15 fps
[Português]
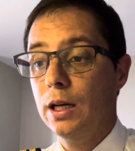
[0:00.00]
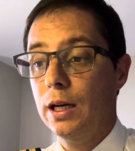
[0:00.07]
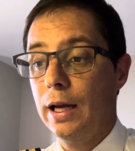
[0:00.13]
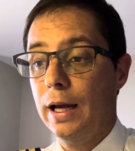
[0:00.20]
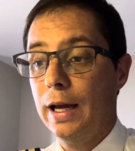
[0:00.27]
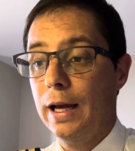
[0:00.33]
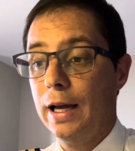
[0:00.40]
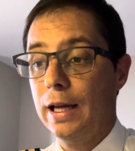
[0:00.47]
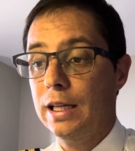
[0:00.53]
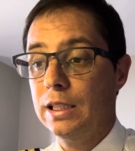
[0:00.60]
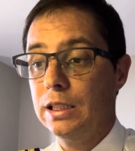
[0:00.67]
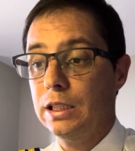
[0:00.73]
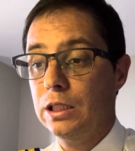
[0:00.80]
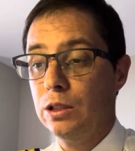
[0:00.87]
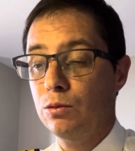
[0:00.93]
é,
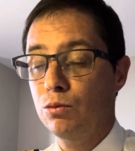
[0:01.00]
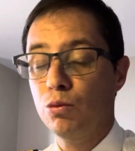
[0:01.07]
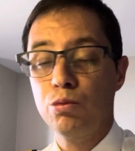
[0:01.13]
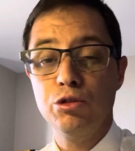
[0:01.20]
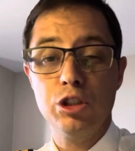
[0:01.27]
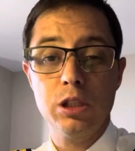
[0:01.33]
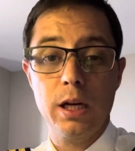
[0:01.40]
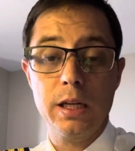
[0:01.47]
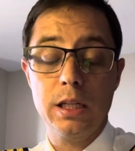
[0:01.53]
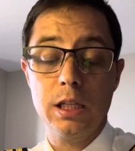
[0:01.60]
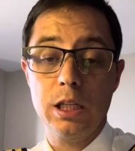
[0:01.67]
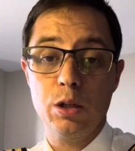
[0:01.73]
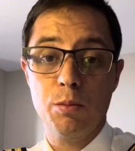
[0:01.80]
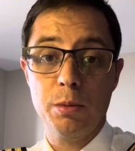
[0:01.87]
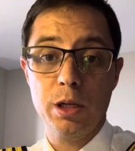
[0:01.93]
num dia em
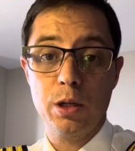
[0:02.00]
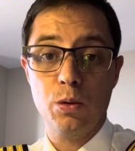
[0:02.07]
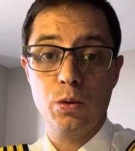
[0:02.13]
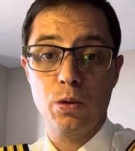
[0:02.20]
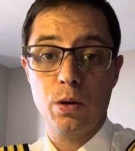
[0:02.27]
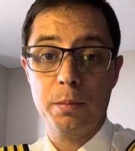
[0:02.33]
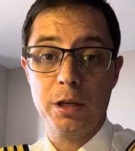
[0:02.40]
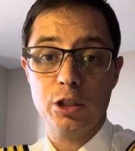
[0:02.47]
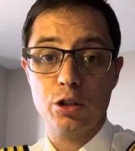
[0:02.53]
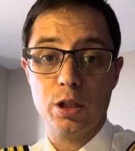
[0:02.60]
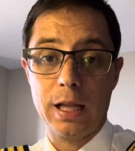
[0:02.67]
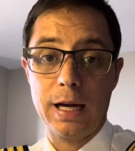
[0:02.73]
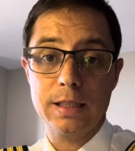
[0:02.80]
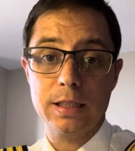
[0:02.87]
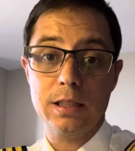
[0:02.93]
que o meu, a minha
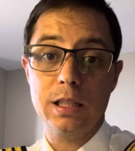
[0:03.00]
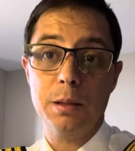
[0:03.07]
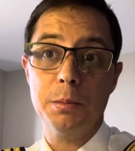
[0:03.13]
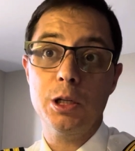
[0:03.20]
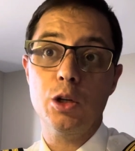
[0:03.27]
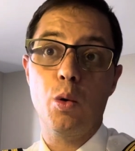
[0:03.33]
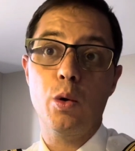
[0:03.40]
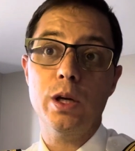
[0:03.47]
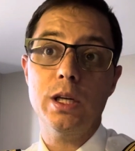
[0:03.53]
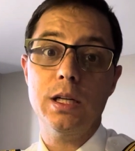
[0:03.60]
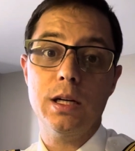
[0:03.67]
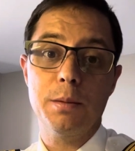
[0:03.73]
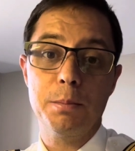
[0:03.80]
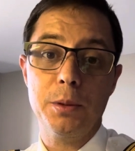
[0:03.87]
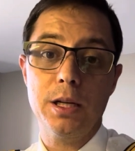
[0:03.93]
jornada terminou em
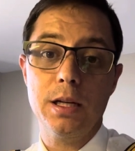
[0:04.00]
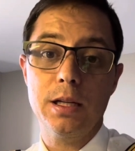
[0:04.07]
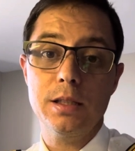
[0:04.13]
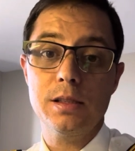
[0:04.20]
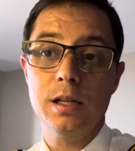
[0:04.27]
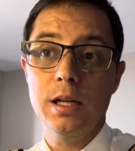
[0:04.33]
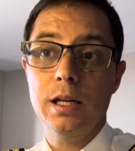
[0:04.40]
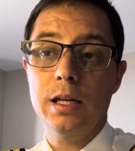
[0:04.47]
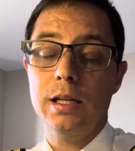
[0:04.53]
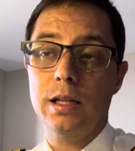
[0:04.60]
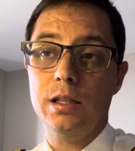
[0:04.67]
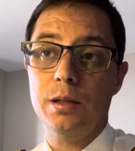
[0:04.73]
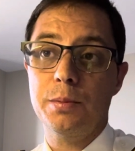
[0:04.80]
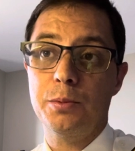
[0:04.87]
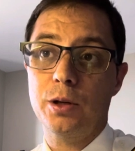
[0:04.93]
Campinas e a
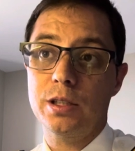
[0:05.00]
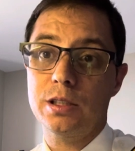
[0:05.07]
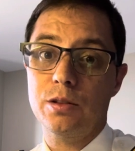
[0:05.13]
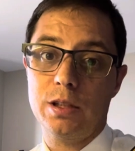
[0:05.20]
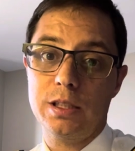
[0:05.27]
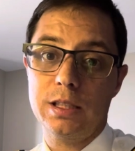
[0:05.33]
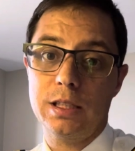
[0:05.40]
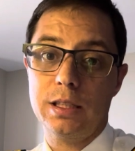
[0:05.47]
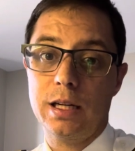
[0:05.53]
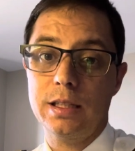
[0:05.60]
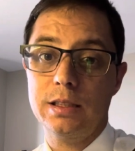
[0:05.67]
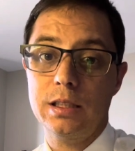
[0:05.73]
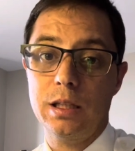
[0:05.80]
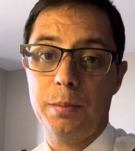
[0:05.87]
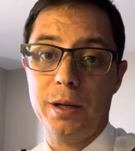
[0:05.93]
tripulação ia ser
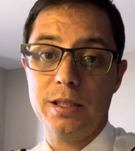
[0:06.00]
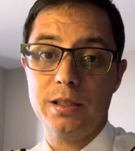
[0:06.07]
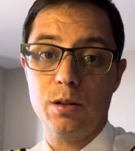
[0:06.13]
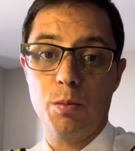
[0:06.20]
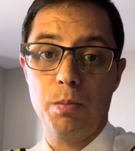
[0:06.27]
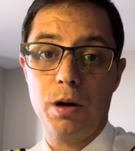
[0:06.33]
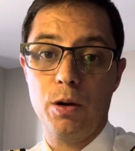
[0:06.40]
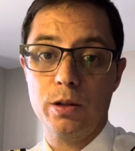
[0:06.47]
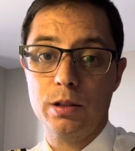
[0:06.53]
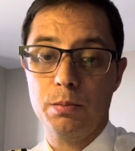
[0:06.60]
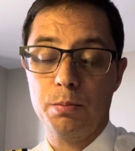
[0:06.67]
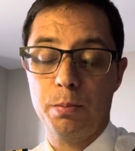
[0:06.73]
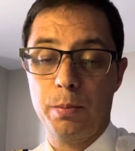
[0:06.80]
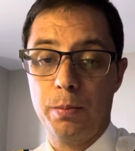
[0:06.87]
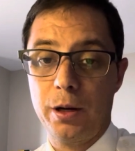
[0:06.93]
trazida para São Paulo
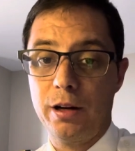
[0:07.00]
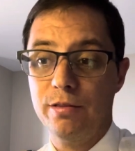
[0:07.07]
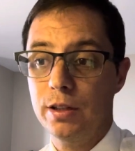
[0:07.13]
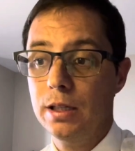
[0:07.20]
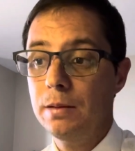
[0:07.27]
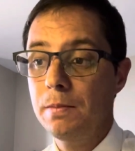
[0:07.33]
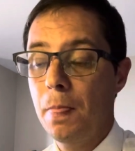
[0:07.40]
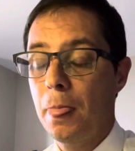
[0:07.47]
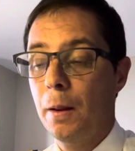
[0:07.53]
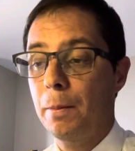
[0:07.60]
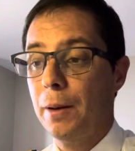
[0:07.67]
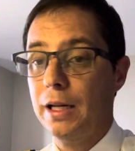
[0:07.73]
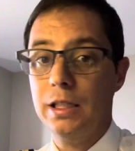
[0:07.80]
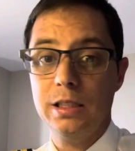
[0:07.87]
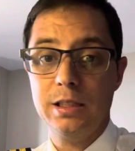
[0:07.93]
para van
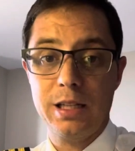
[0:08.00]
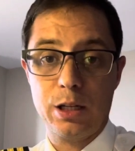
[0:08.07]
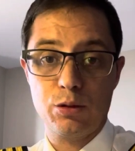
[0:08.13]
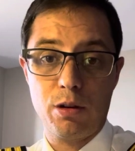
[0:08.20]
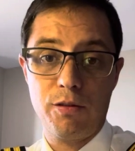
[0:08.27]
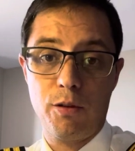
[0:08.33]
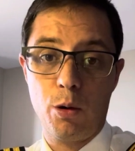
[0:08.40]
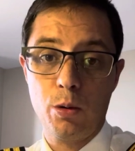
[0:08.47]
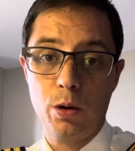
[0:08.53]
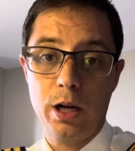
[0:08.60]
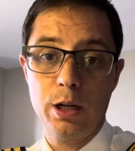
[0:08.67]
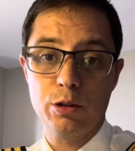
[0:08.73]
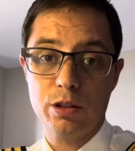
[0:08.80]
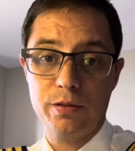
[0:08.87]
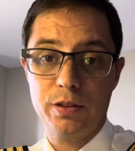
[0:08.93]
para iniciar sua folga.
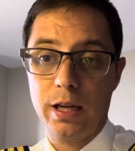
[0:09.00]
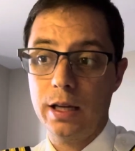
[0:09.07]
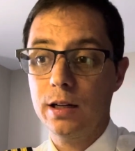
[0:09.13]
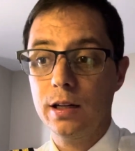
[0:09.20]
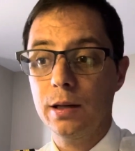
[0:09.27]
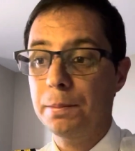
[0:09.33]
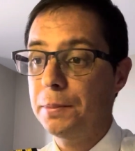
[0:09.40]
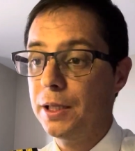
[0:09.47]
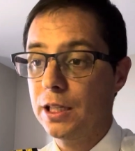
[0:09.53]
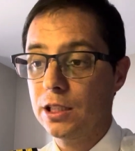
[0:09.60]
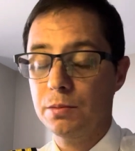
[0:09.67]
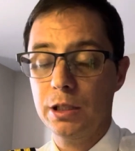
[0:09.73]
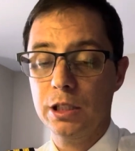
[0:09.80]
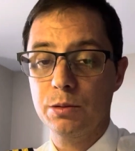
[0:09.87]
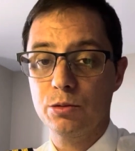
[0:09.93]
Eu já fiquei em Campinas
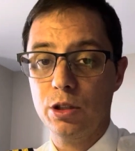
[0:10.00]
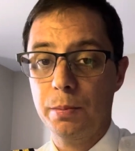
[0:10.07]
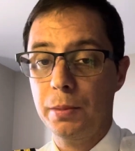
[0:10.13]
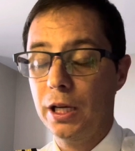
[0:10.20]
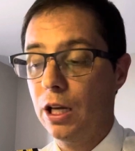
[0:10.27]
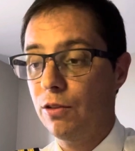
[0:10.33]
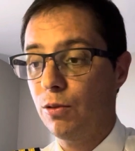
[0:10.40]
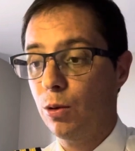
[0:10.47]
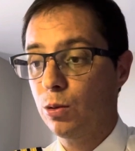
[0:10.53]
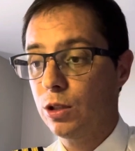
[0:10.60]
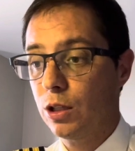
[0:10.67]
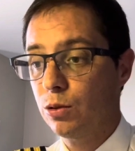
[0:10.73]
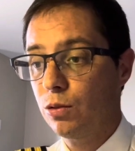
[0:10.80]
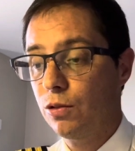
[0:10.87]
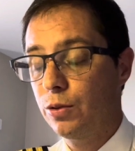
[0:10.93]
mesmo, já peguei voo da
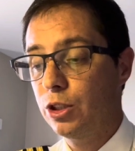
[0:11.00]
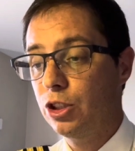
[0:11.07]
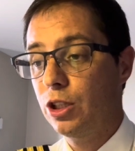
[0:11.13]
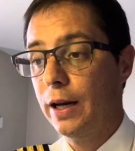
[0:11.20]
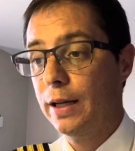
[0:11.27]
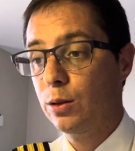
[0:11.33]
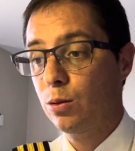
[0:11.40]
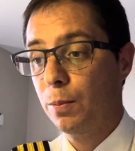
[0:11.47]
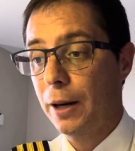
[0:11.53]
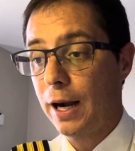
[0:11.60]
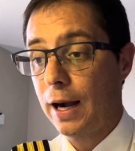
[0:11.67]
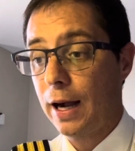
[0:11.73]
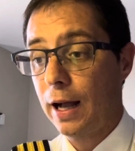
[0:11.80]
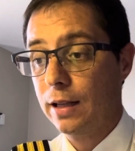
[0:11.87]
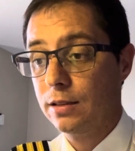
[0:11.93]
Azul e fui direto para
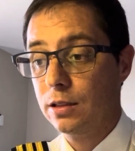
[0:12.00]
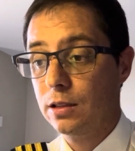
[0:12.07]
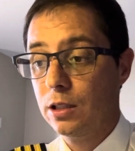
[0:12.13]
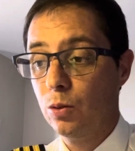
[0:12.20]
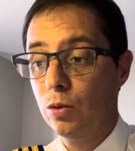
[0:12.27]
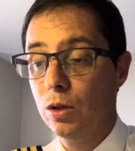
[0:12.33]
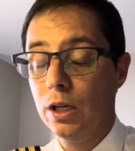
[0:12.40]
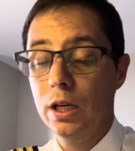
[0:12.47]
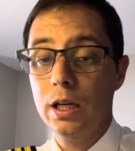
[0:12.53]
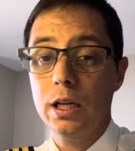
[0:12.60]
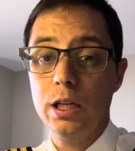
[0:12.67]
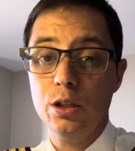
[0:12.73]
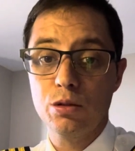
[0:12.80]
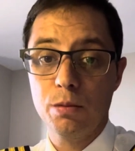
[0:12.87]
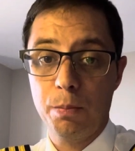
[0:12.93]
casa. Então
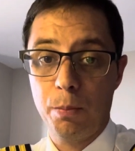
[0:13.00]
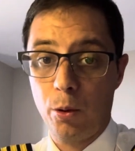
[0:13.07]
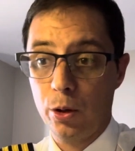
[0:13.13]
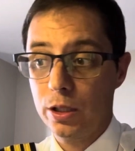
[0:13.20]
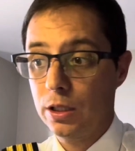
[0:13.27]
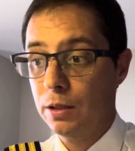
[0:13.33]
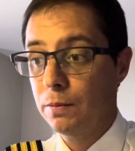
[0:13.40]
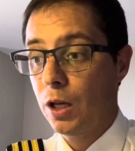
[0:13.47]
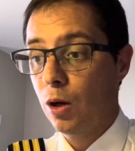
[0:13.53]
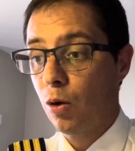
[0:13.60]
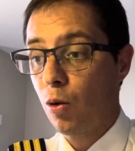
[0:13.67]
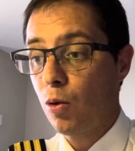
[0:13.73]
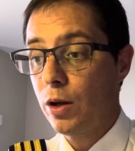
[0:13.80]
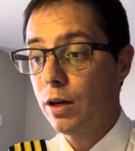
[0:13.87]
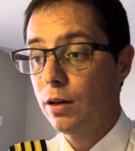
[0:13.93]
isso pode.
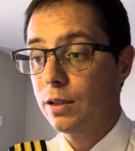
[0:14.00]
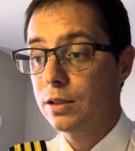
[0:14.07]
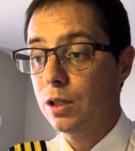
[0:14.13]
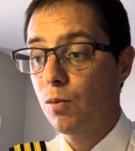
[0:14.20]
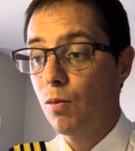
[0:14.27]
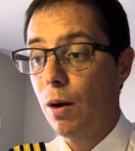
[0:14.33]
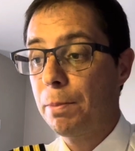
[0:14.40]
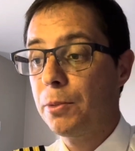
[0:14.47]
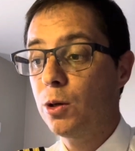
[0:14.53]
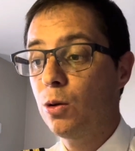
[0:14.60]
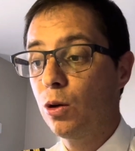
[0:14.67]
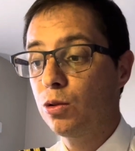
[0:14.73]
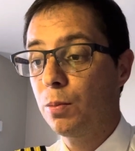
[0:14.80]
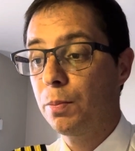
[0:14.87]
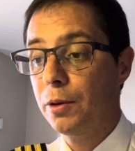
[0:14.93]
Com relação a
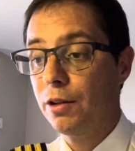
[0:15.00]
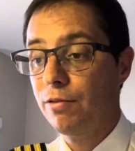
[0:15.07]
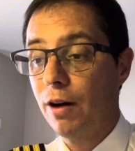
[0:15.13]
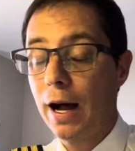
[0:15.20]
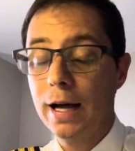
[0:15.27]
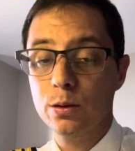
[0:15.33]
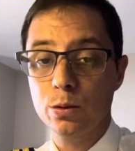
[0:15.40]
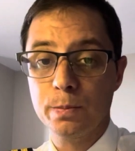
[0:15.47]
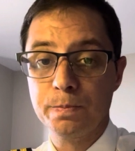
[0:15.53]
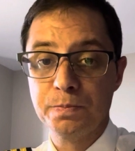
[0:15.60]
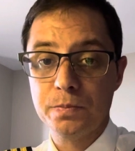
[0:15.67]
piloto privado,